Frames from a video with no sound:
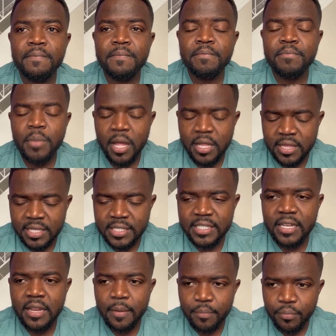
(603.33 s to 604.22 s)

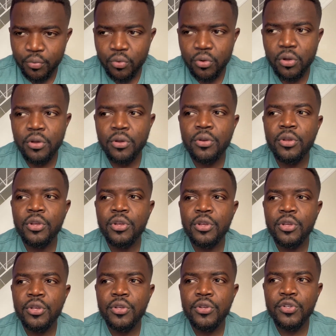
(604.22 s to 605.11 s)
Partagez-la pour que
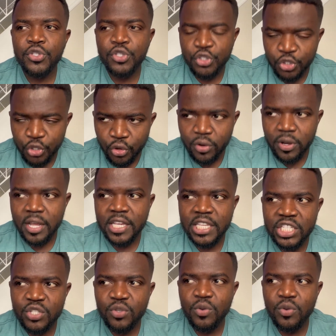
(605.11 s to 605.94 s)
ceux-là qui sont